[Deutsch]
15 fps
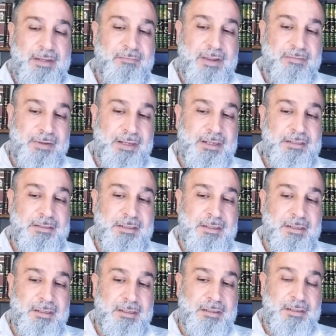wer wirklich
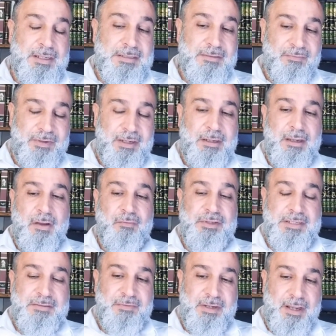die, diesen Weg, auf
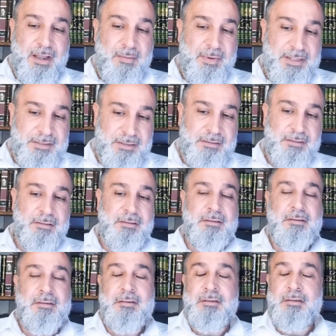diesen Weg arbeitet,
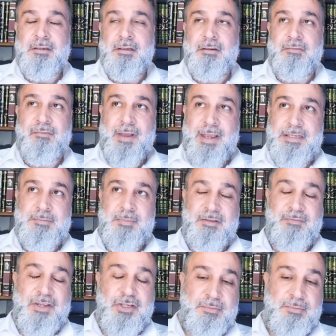ne? weiß, mit,